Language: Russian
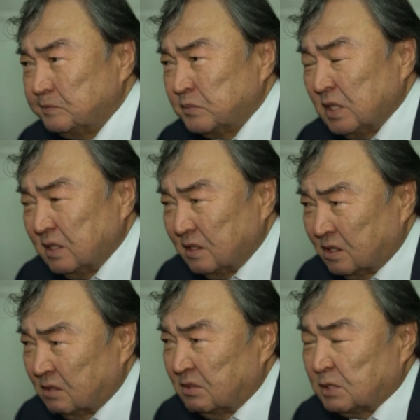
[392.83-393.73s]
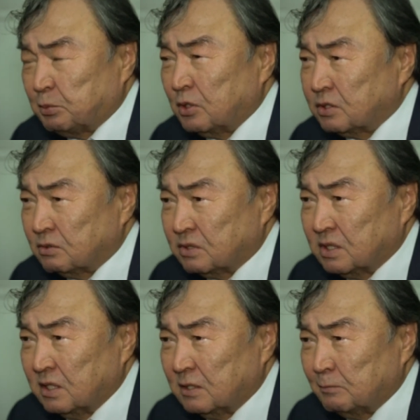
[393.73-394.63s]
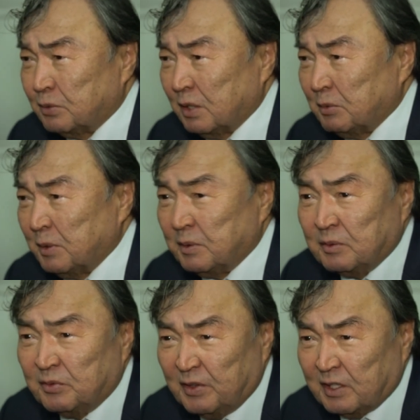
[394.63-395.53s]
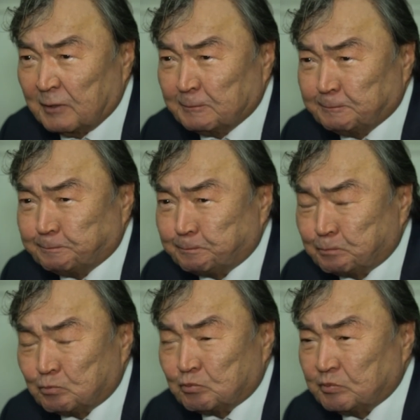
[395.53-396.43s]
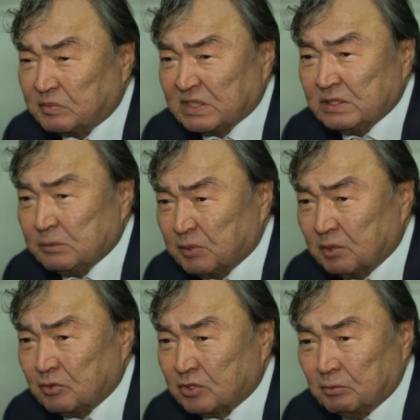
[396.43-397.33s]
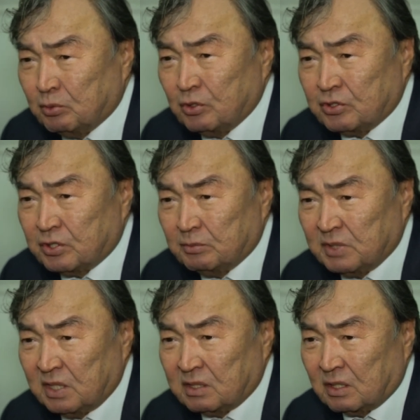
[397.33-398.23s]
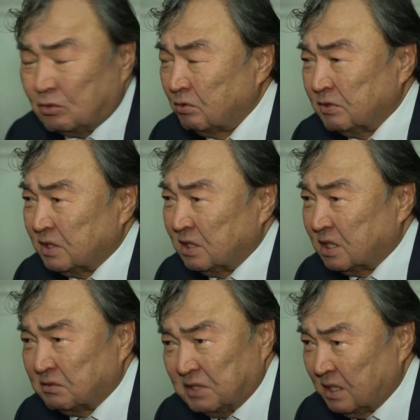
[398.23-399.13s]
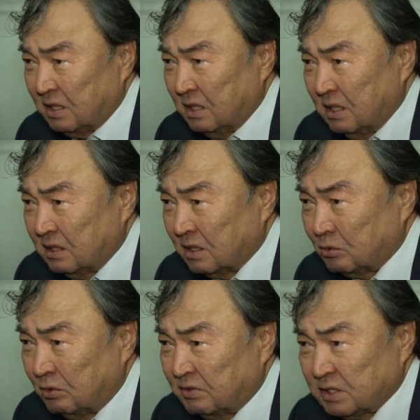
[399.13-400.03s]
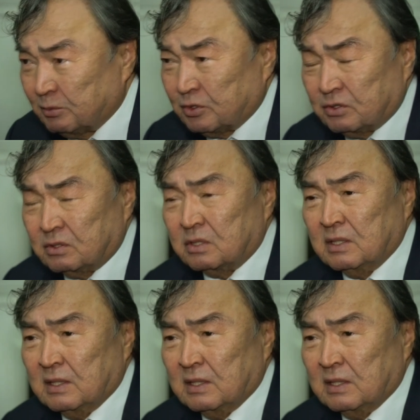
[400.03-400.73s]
Я решил воспользоваться этим прямым эфиром, потому что больше мне такого не давали, такую возможность,